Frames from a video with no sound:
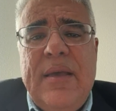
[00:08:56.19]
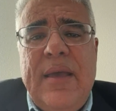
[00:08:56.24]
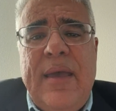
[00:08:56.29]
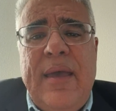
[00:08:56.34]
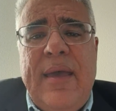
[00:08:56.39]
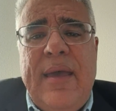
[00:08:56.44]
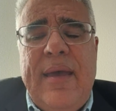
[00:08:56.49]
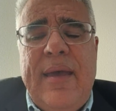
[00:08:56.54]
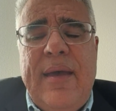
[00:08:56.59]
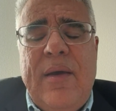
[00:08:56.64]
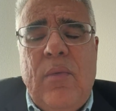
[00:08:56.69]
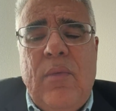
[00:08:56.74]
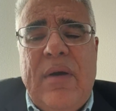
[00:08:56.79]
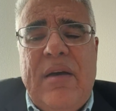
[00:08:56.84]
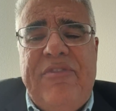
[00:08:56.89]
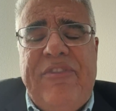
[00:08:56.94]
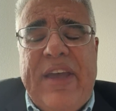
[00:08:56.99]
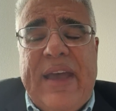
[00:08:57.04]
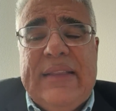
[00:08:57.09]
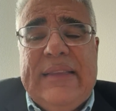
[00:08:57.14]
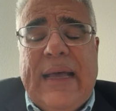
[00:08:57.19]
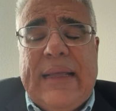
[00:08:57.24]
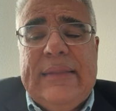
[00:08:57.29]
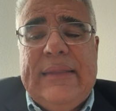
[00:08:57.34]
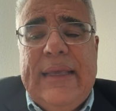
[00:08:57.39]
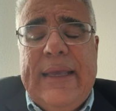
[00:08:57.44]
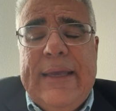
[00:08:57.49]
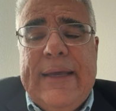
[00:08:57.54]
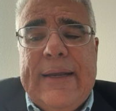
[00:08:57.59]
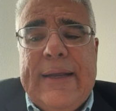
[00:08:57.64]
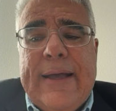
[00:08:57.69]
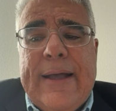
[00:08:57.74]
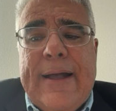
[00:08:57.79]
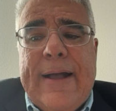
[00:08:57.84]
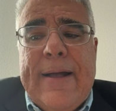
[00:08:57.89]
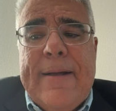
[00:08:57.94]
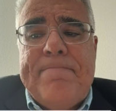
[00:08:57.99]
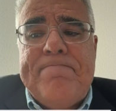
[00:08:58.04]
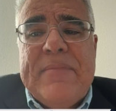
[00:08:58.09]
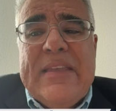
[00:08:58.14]
é, uma
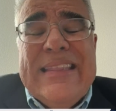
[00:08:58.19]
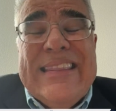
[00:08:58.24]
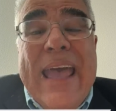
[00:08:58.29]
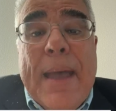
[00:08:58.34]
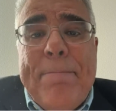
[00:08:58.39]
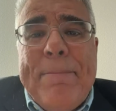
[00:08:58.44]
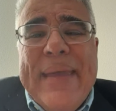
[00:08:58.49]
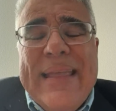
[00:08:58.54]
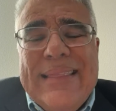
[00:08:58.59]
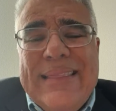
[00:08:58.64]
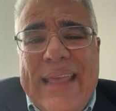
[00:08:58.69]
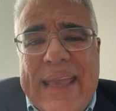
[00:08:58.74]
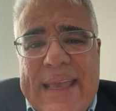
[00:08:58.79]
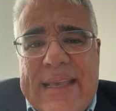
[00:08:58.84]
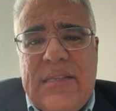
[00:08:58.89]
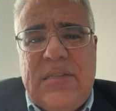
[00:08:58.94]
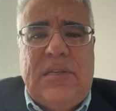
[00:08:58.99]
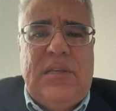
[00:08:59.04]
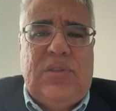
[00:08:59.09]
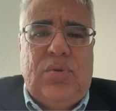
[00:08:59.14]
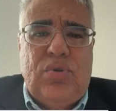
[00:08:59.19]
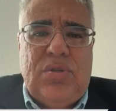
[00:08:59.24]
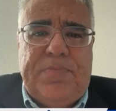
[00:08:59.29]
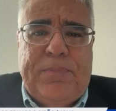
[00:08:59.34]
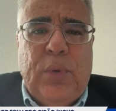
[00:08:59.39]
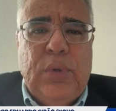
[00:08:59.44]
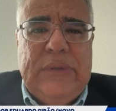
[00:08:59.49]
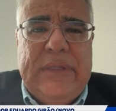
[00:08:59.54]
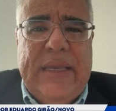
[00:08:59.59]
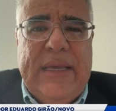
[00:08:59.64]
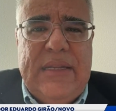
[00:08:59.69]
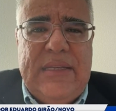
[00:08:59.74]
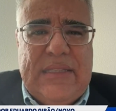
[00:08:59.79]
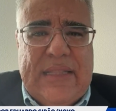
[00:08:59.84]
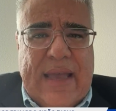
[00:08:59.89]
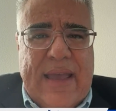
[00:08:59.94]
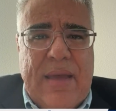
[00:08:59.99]
verdadeira independência entre os poderes da